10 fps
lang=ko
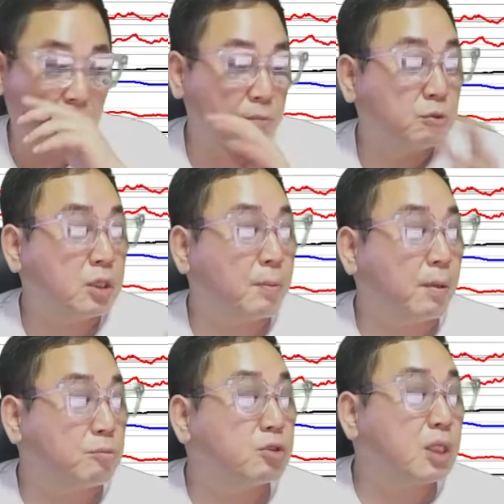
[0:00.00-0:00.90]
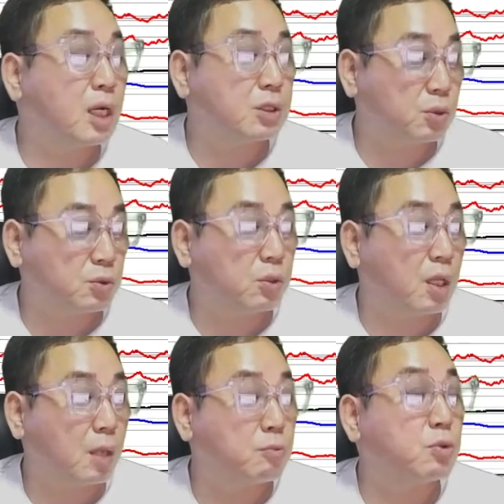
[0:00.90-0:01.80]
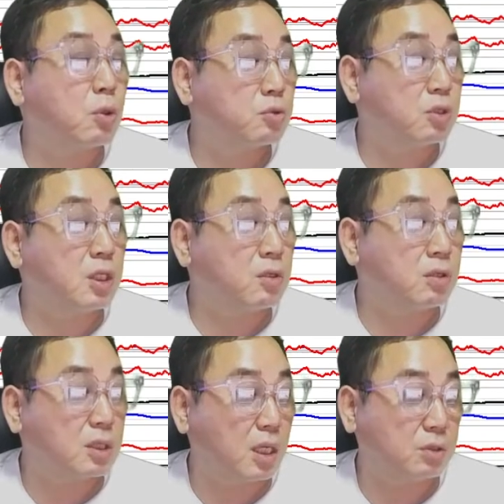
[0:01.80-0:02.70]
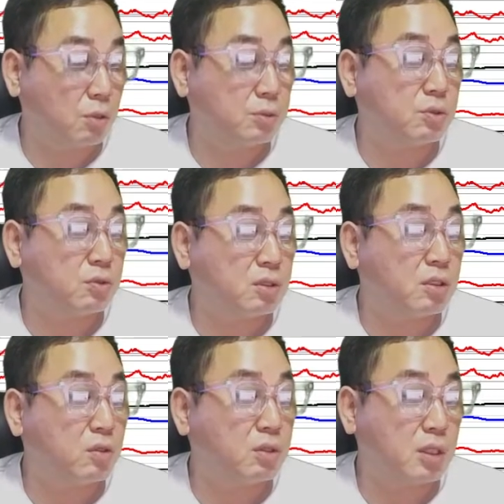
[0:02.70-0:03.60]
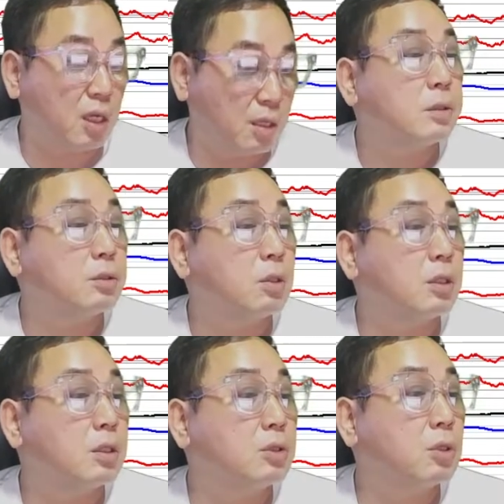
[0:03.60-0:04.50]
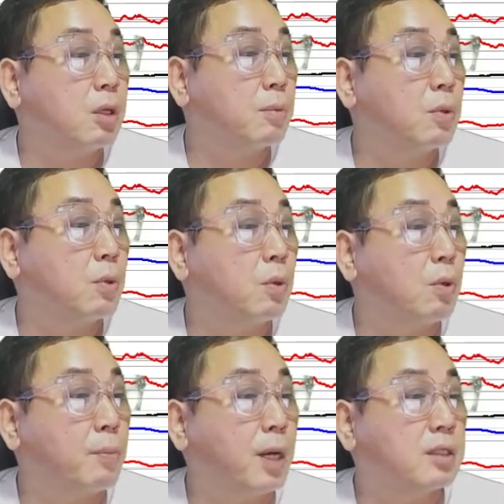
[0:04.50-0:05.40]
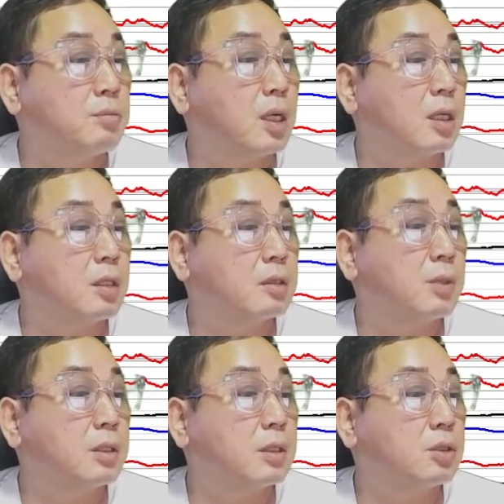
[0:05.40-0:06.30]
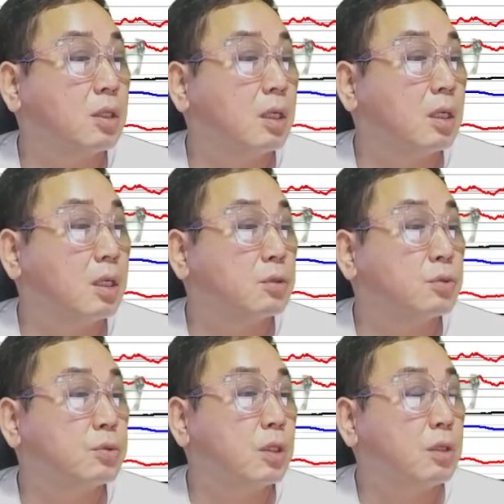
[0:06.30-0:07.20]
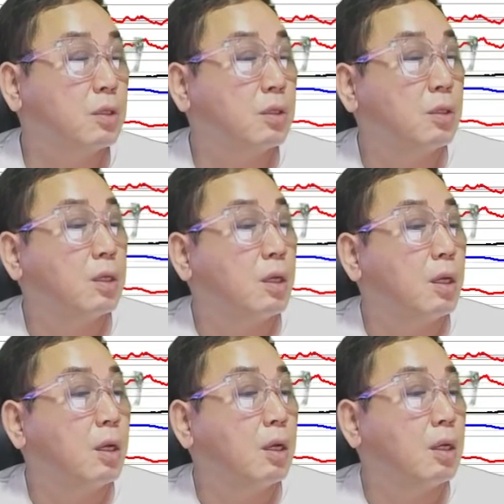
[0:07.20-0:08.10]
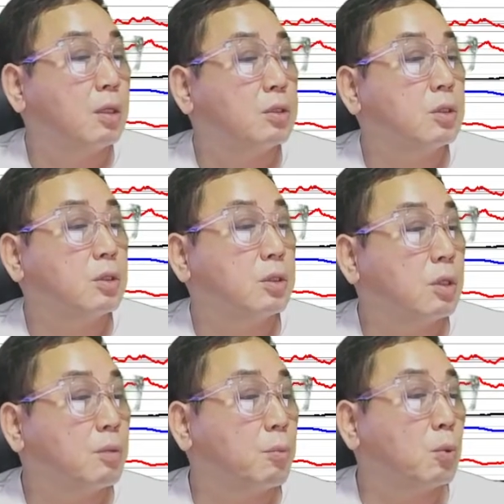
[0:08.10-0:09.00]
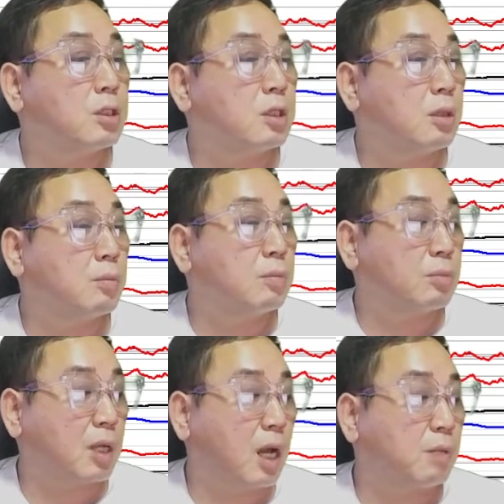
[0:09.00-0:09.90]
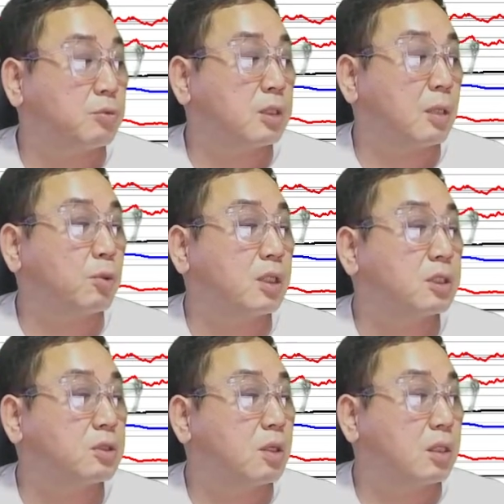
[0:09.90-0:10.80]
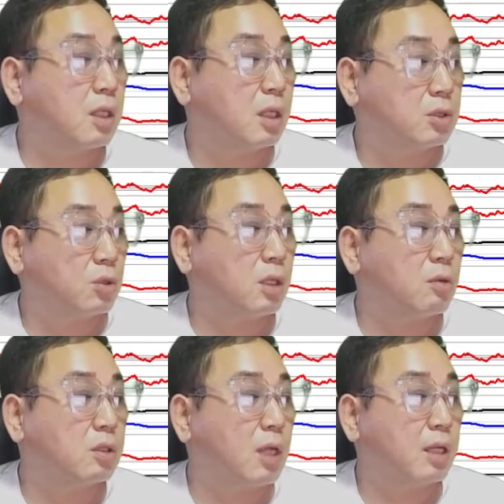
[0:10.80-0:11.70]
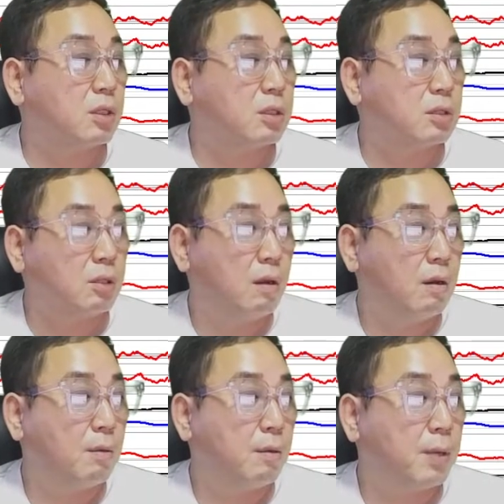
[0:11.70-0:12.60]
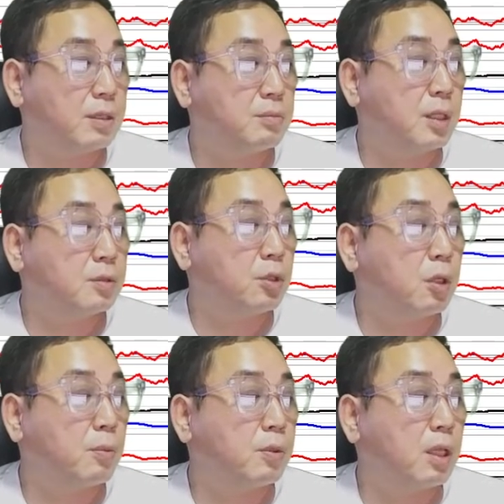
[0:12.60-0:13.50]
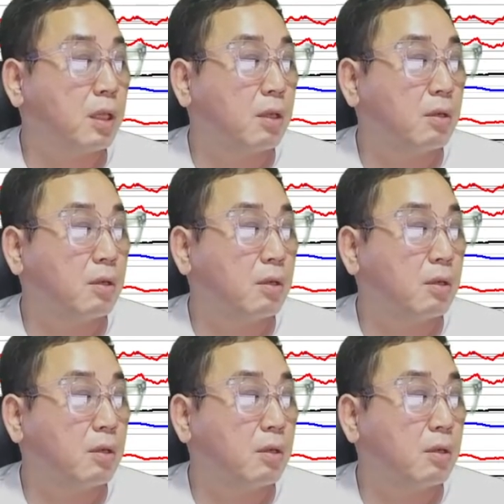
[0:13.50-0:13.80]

문자, 문자가 전송되게 무료로 드리는 거니까, 서비스로 드리는 거니까 저기 전화번호 어, 박팀장님한테 전화 어, 주세요. 어, 이, 여기 몽실님 가입도 잘 못하실 것 같아. 전화로 해서 알려드려. 어, 박팀장님 전화번호 남겨.